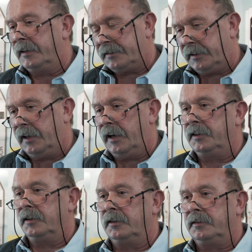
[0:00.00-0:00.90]
dass er
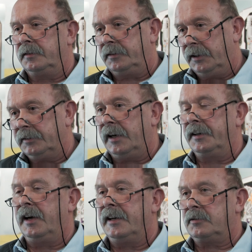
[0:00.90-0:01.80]
eine,
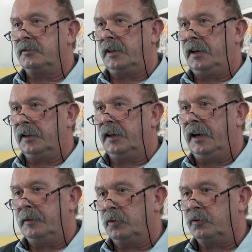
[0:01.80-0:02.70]
irgendeine
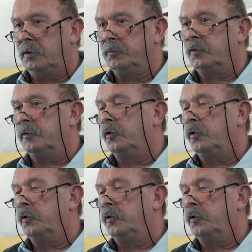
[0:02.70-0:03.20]
Heizungsanlage reinbekommt.